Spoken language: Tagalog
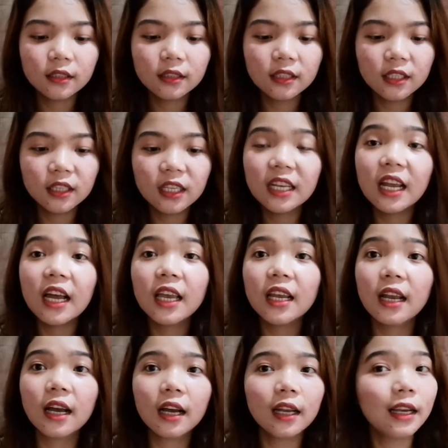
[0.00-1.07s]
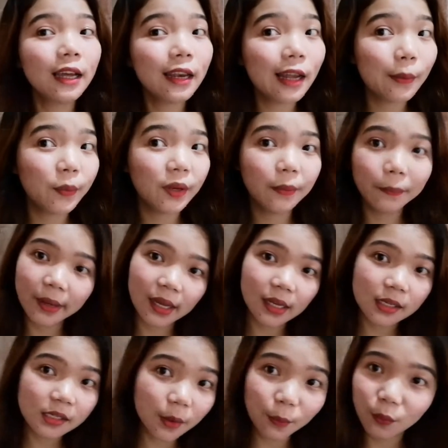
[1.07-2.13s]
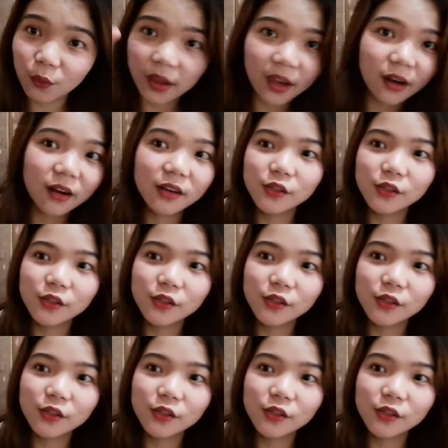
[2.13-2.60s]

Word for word: Hindi na kailangan hanapin pa somewhere.